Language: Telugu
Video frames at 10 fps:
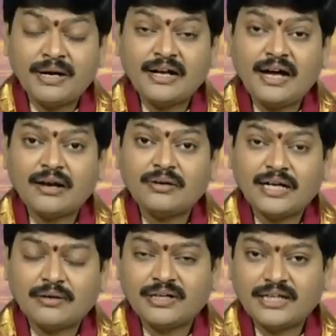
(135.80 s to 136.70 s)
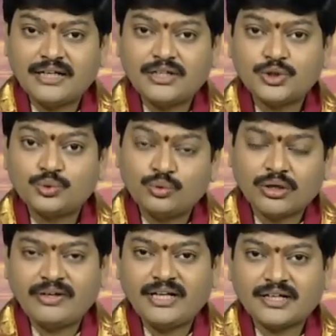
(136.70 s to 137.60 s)
బంగారం కనుక మన దగ్గర నుంచి
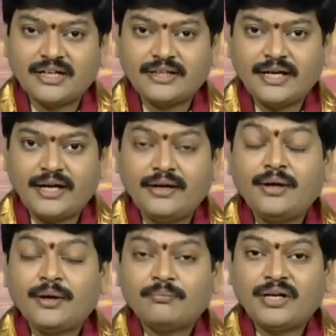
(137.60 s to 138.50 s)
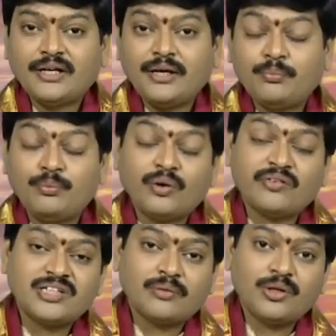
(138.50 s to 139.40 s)
దూరం అయినట్లయితే మనకి
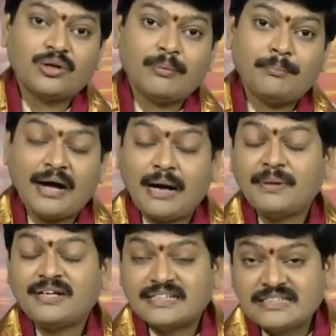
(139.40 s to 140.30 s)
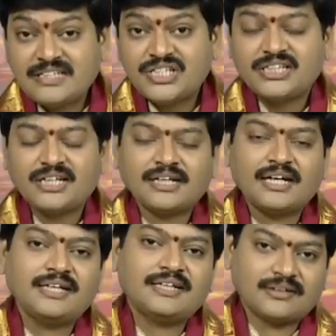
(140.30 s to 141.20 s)
పూర్వజన్మ యొక్క పాపం నశించింది
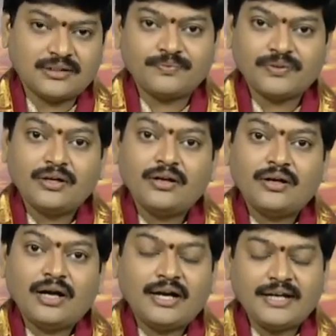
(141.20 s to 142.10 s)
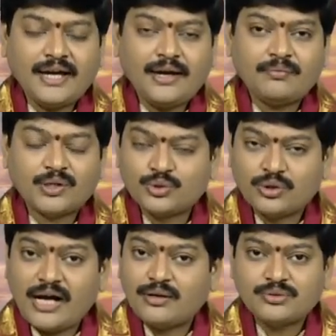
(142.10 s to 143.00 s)
అనడానికి ఇది అర్థం అంటే మనకు
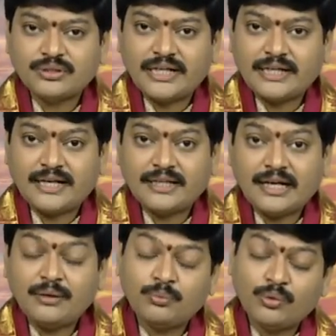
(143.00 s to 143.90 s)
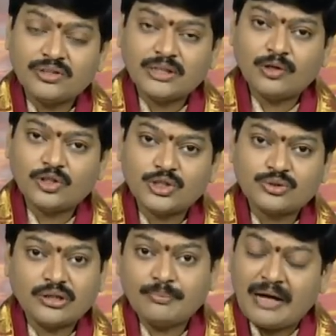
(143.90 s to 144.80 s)
సుఖాలు వస్తున్నాయని కాదు కానీ పూర్వజన్మలో
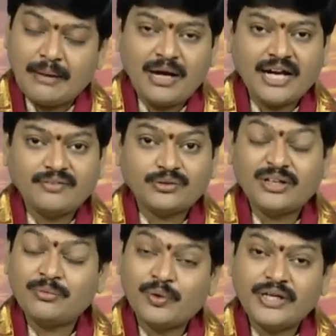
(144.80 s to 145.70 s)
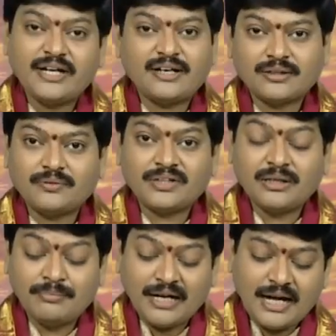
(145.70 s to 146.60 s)
చేసుకున్న పాపాలు ఏవైతున్నాయి పోయినాయని అర్థం
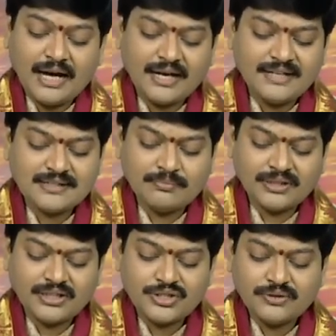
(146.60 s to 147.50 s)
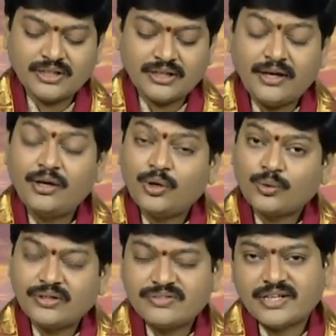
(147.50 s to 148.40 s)
ఎందుకంటే బంగారానికి సంబంధించినటువంటి
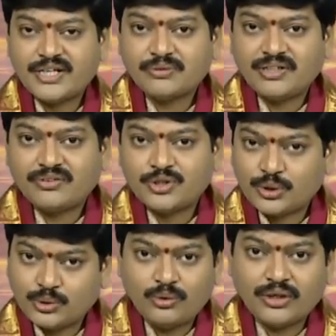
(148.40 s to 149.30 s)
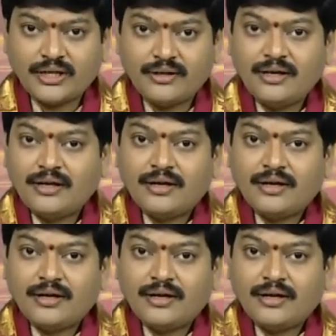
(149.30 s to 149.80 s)
కొన్ని విశేషమైనటువంటి శక్తులు ఉంటాయి